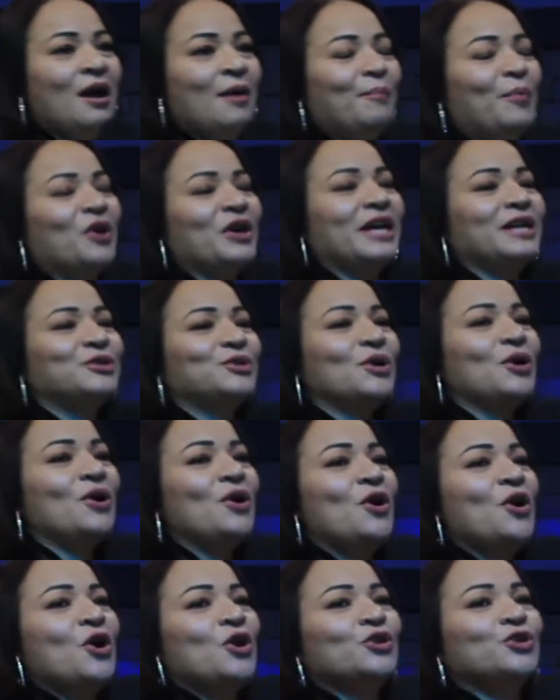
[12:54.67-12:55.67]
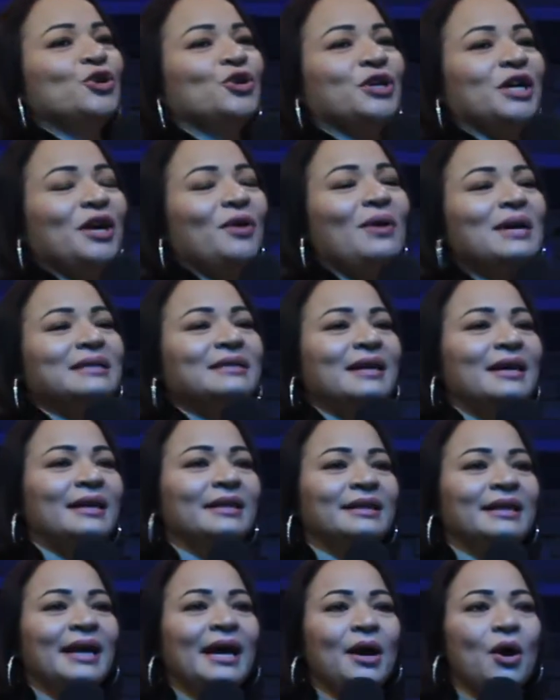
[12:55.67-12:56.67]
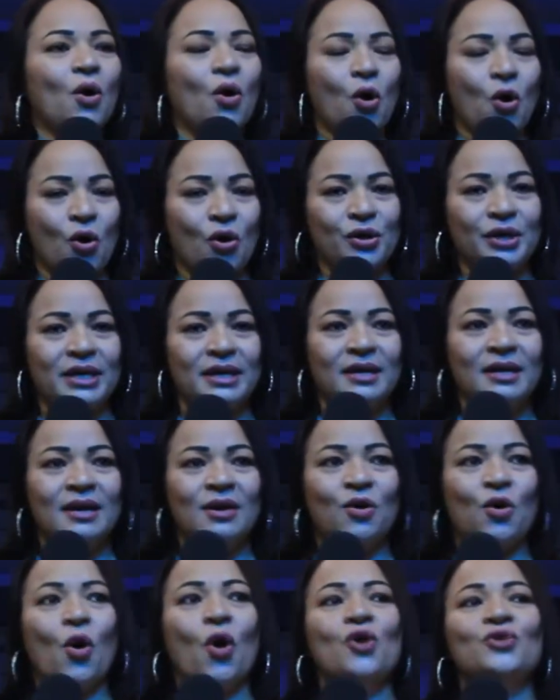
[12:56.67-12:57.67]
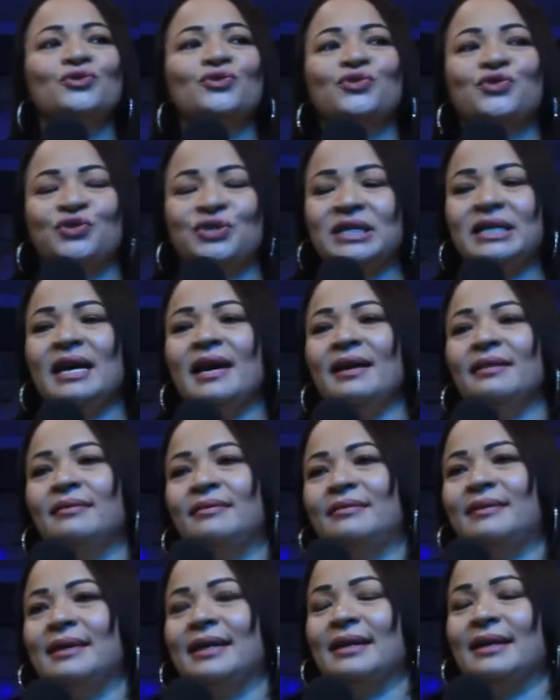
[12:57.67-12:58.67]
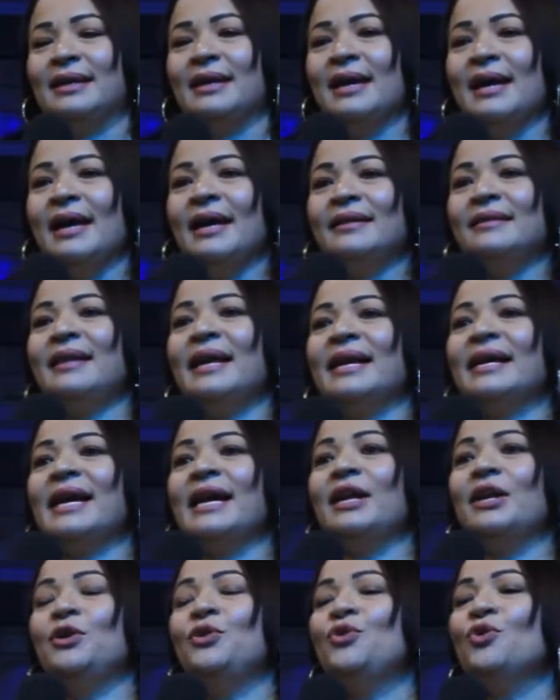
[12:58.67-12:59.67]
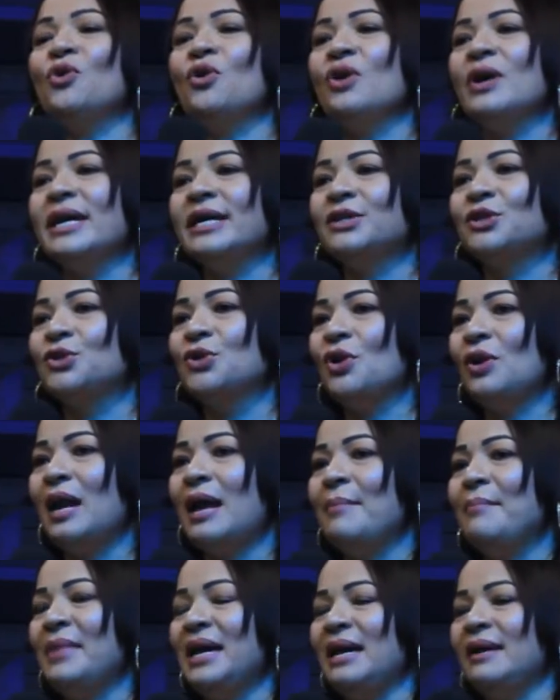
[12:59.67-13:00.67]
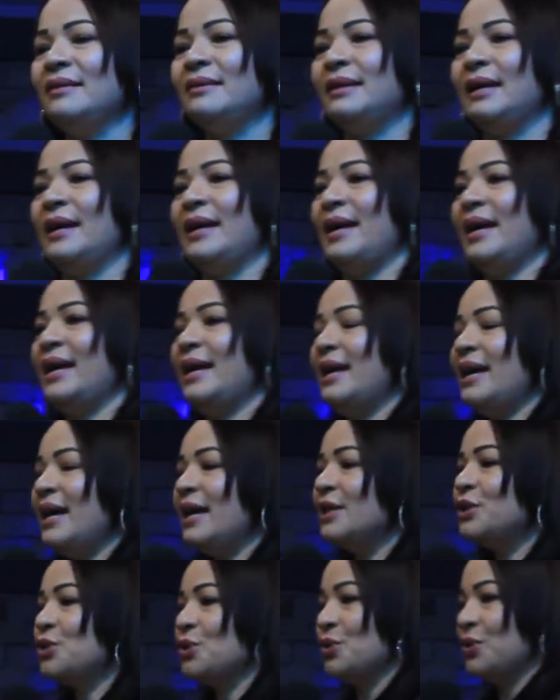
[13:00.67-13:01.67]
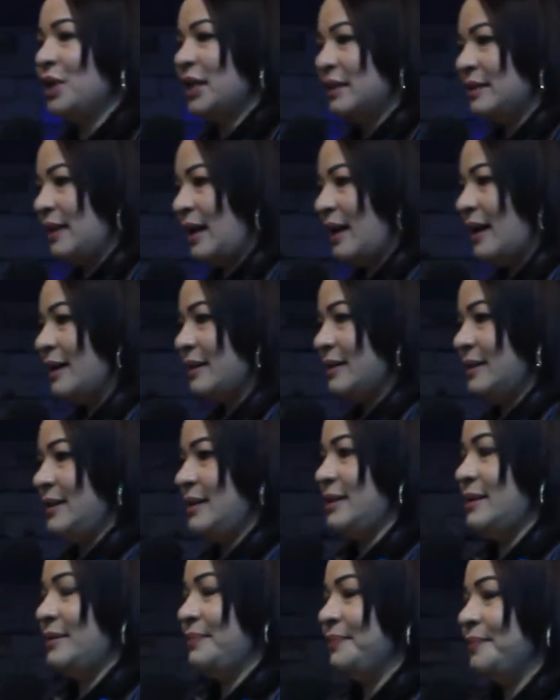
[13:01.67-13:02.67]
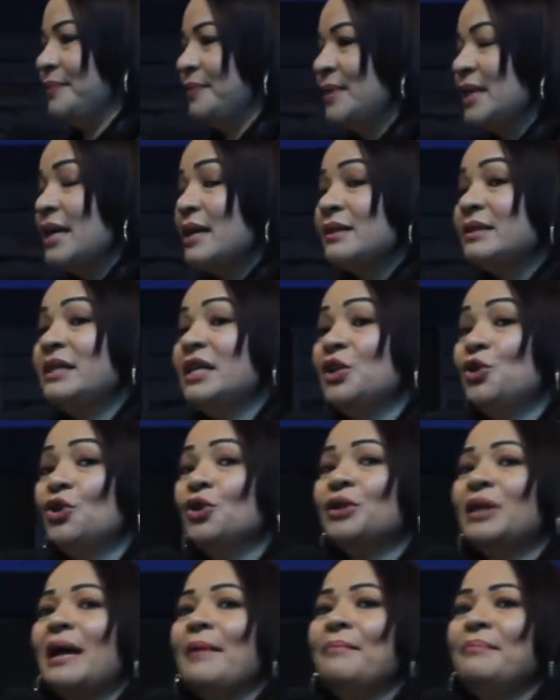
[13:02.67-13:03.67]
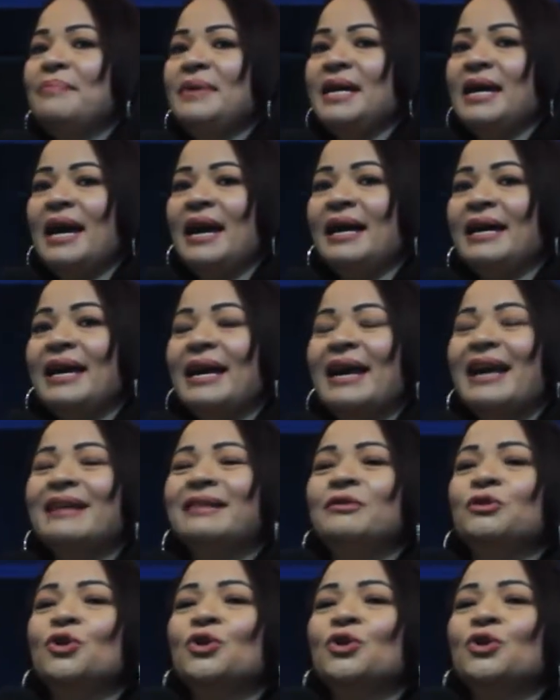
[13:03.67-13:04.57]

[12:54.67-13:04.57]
Por eso yo quiero hacerte hoy consciente de que no es solamente el hecho de estar aquí, sino también es